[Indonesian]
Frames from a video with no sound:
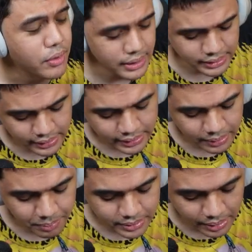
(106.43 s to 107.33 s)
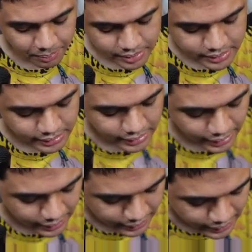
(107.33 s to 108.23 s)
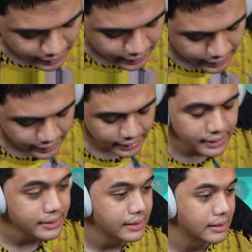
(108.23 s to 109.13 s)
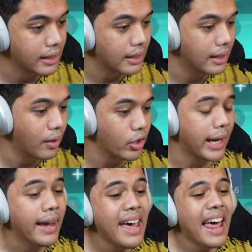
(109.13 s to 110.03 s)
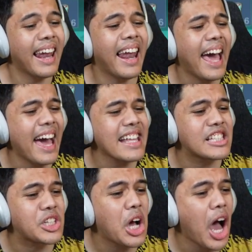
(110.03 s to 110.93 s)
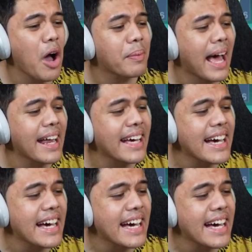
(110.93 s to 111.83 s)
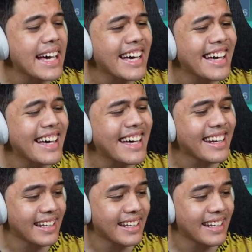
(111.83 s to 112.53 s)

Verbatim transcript: guys ini kita bersama si Eri dan Ler guys astaga oke okay, let's go brother